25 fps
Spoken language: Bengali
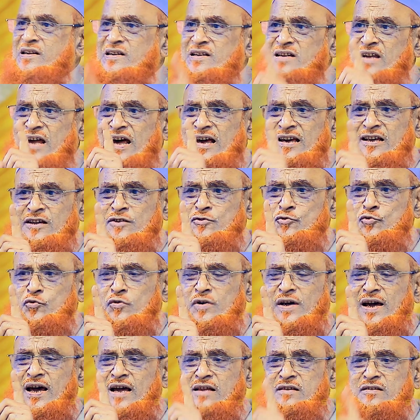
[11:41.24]
সেই
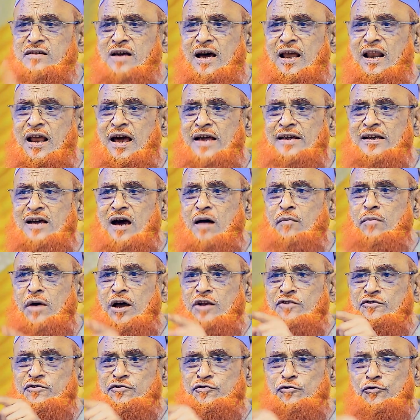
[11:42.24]
যুগে যারাই
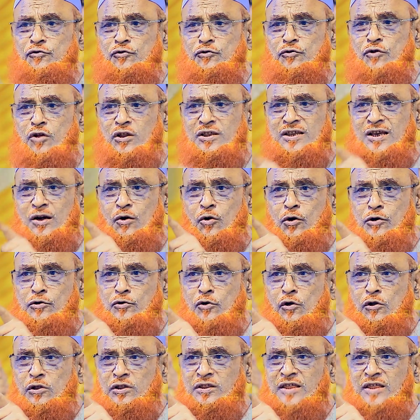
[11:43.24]
আমার সুন্নতে অটল